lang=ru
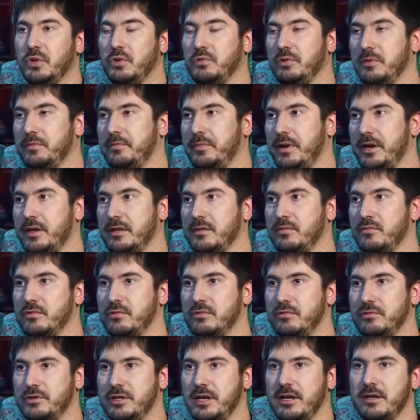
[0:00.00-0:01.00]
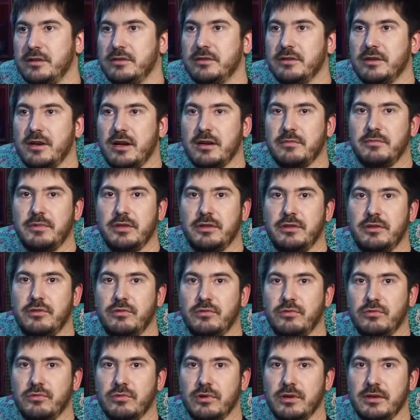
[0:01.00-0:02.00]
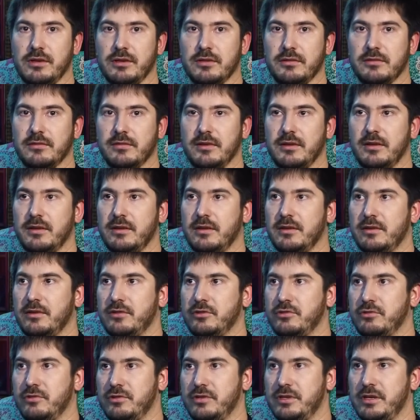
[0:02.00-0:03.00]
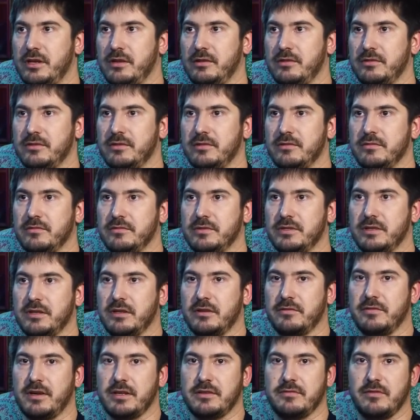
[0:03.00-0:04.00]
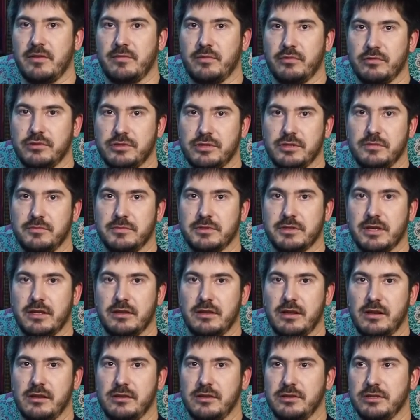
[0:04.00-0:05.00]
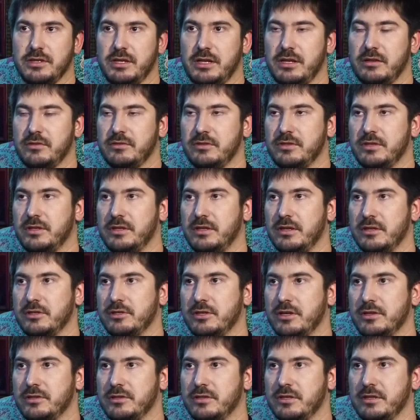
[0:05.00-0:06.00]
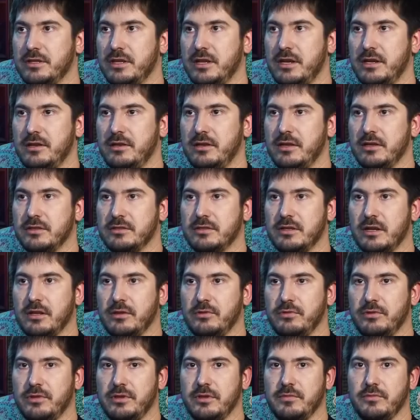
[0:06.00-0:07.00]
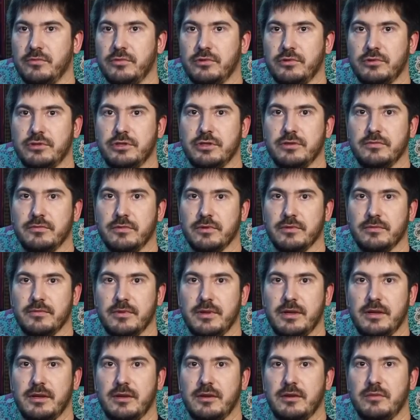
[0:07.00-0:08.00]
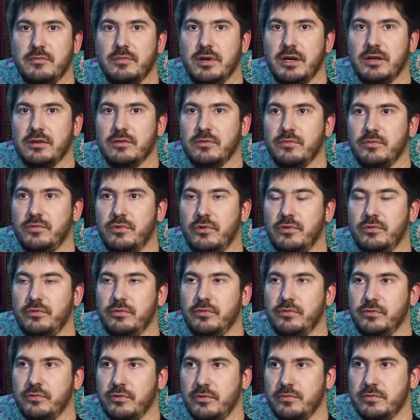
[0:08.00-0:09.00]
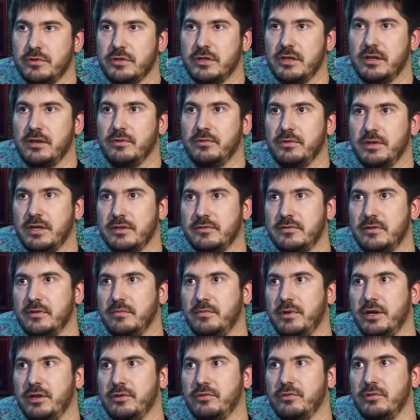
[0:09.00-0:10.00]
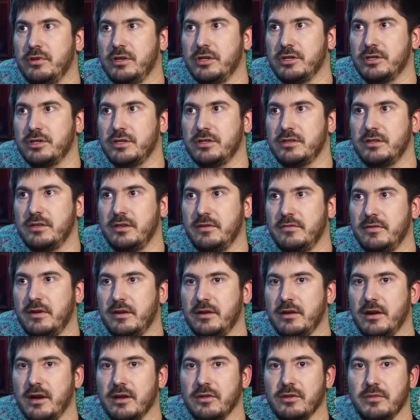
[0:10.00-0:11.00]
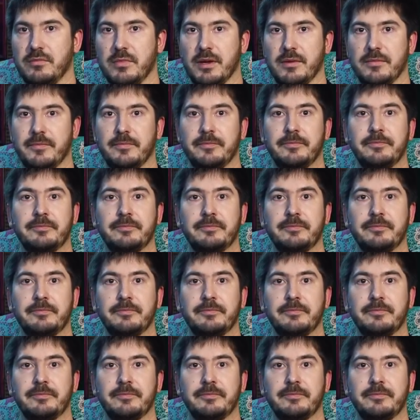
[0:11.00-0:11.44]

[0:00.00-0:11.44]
Ну вот поэтому случается как бы треугольник. Что делать? Закрывать вопросы эмоциональной зрелости. Есть женские тренинги, астрологии, много чего. По этому поводу, в том числе у нас в лаборатории жизни и в Арканами.